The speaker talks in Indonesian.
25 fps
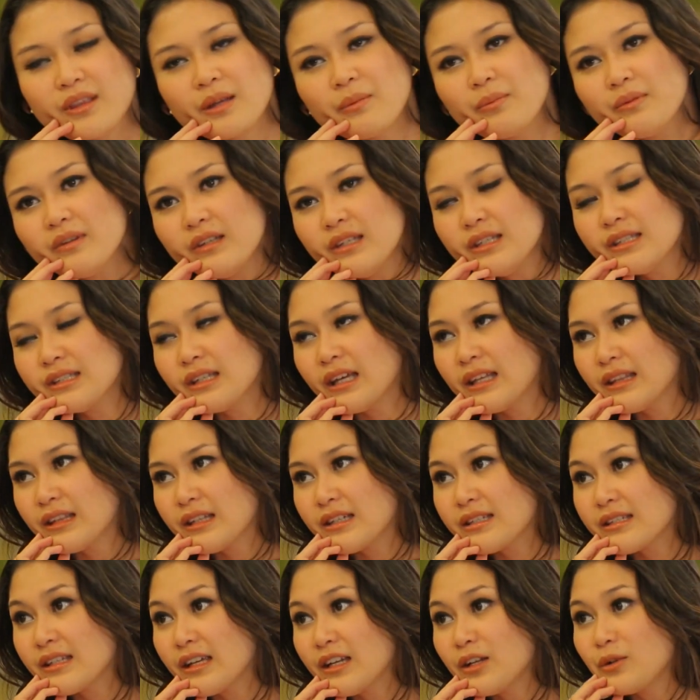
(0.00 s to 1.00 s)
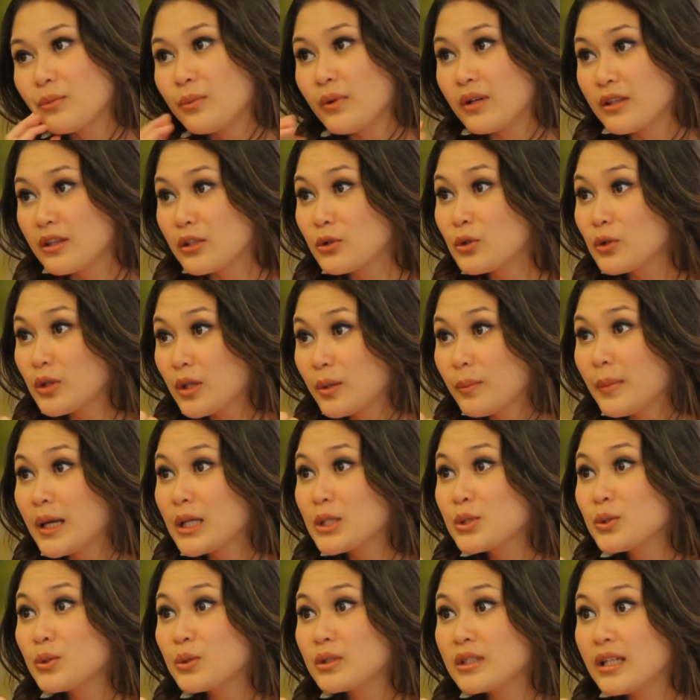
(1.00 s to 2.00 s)
tapi ini santer sekali loh Pak. Ter Biarin
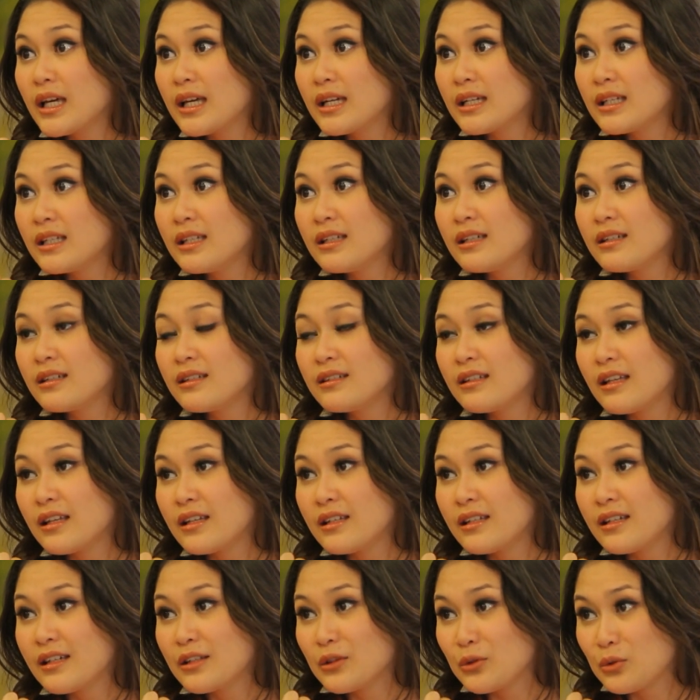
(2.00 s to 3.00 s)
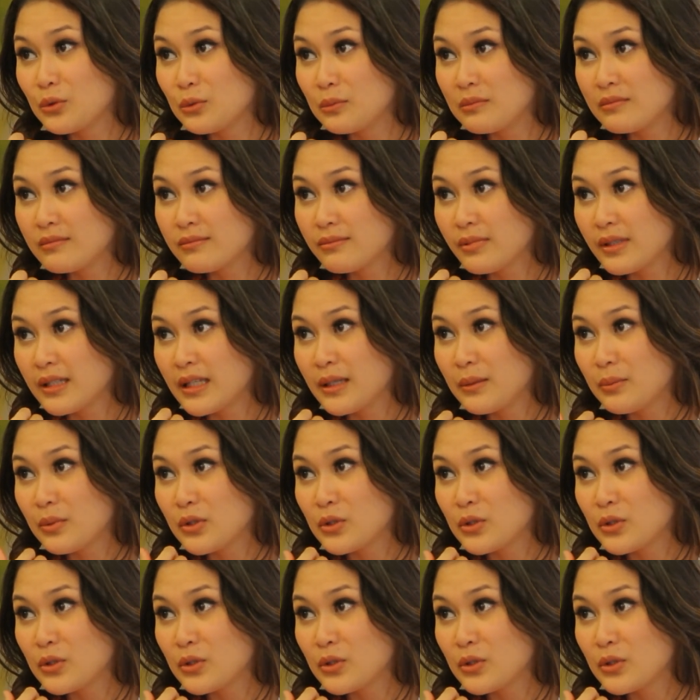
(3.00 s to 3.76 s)
termasuk dari dari ketum PDI